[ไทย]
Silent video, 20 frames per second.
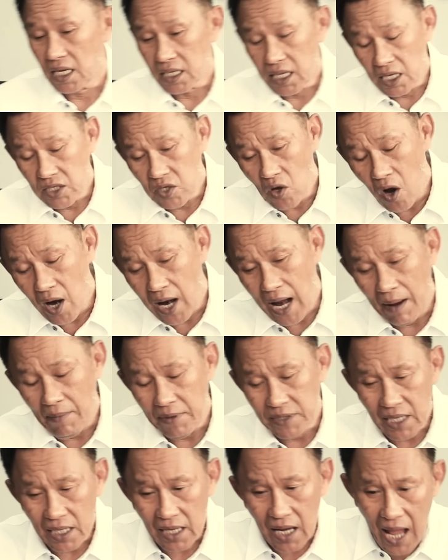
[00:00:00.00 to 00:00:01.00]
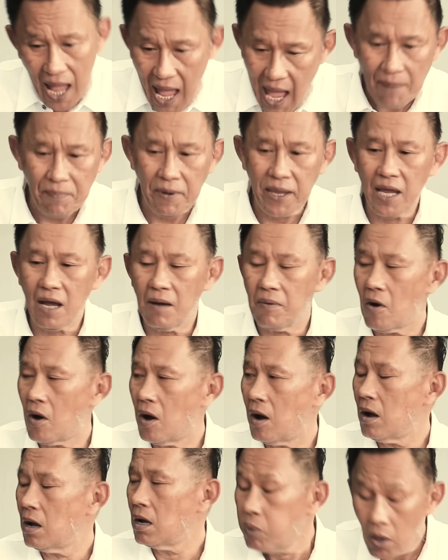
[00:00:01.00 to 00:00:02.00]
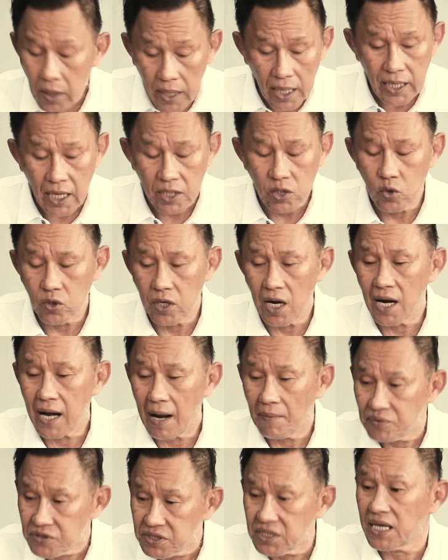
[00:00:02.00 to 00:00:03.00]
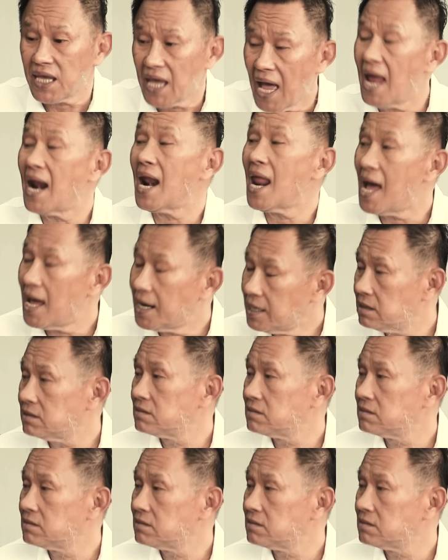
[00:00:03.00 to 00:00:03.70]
แต่ถ้าย้อนหลังไปสักห้าปีก็พอพวกนี้ยังอยู่ในระดับ สี่ห้าล้าน